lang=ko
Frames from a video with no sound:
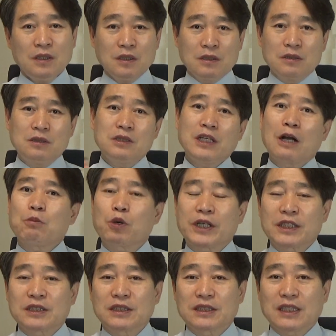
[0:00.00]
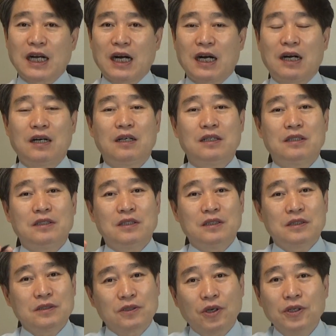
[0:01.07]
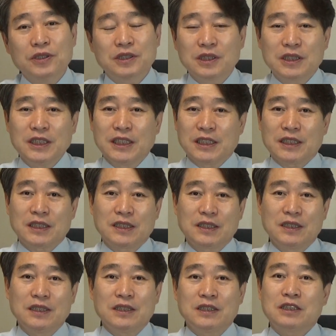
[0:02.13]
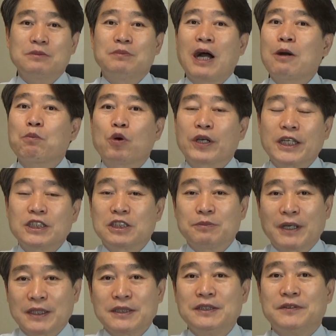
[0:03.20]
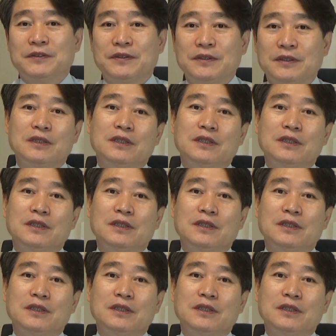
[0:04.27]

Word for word: 그들이 항복했으니까 너희들이 지금 항복했지만은